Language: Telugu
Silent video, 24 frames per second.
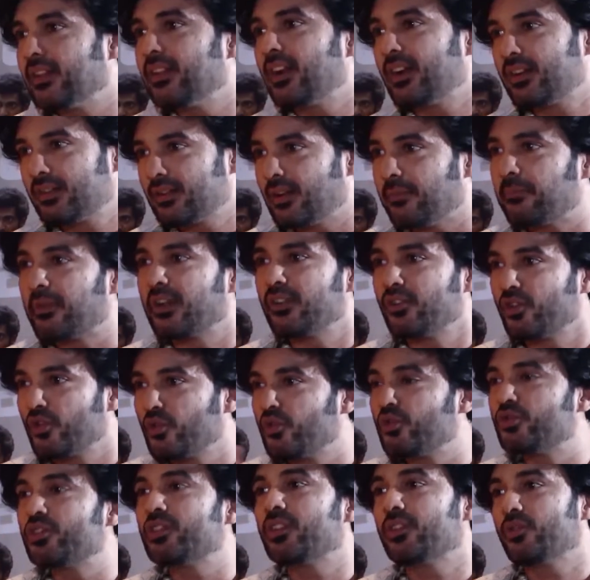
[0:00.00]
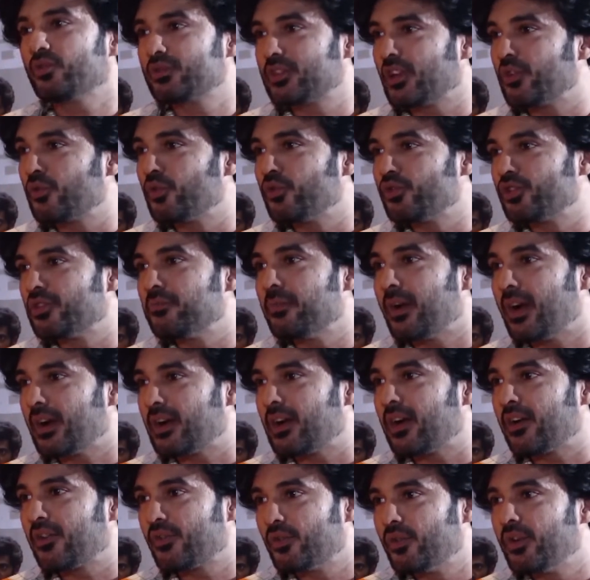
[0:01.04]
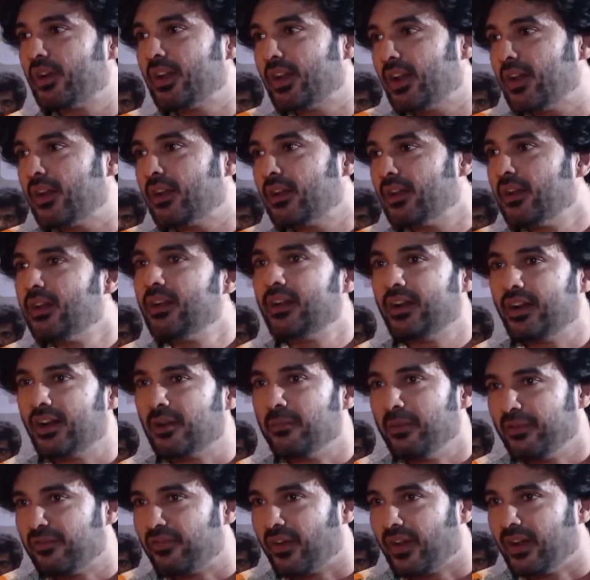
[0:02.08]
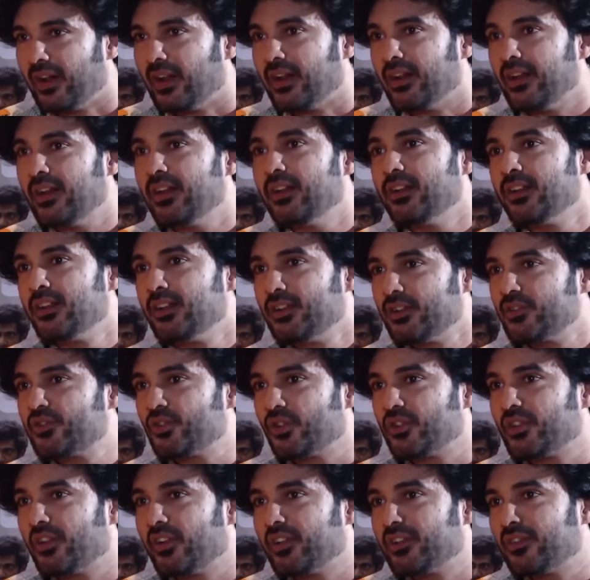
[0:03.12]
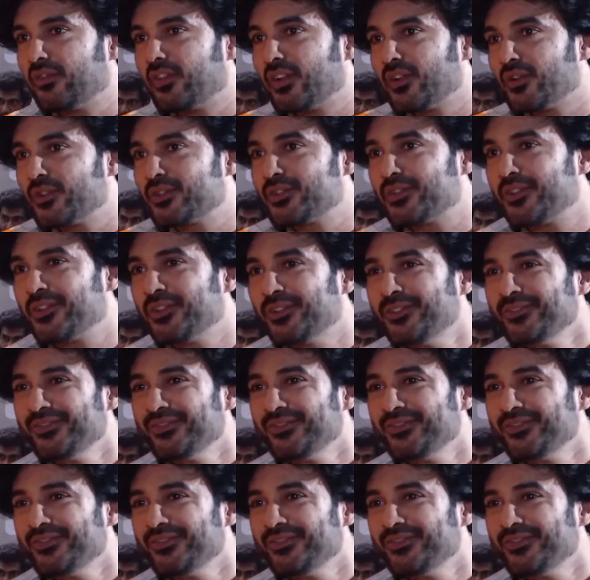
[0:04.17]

that మనందరం కూర్చో ఒకసారి కూర్చొని మాట్లాడుకుంటే ఇట్ విల్ బి ఫన్ అని చూద్దాం ఎంత ఫన్ వస్తుందో